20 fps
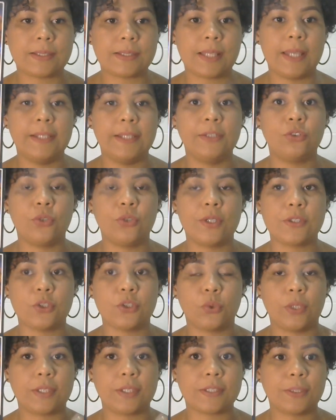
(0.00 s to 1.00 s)
sair de uma
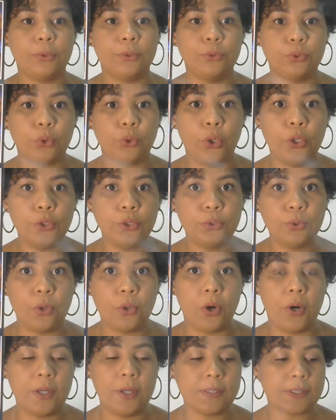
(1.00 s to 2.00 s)
situação
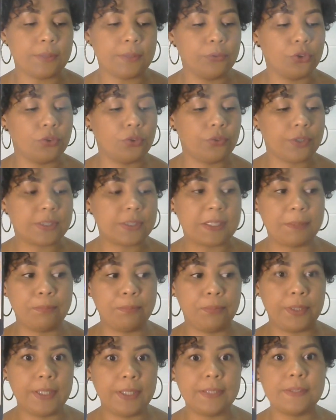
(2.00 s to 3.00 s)
tortuosa onde você
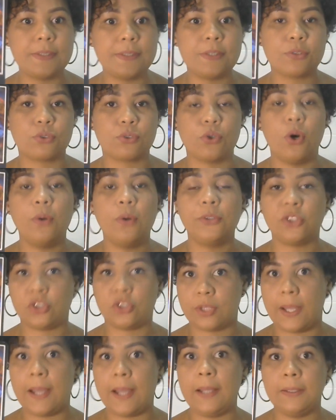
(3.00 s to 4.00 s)
precisou
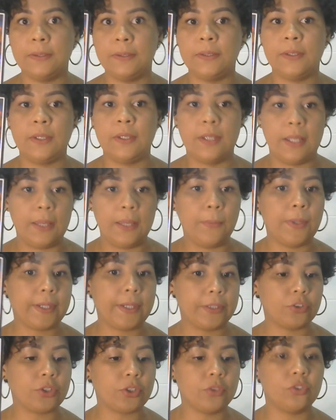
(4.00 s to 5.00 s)
estar, é uma
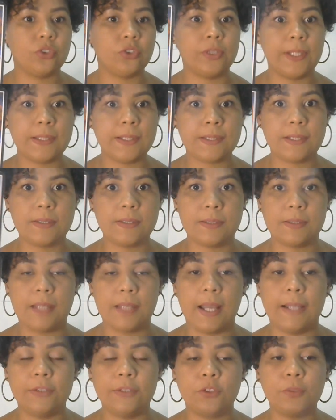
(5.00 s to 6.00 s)
questão de
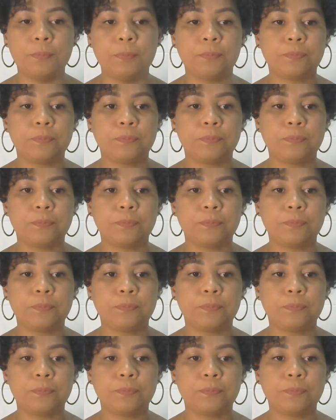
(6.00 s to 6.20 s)
necessidade,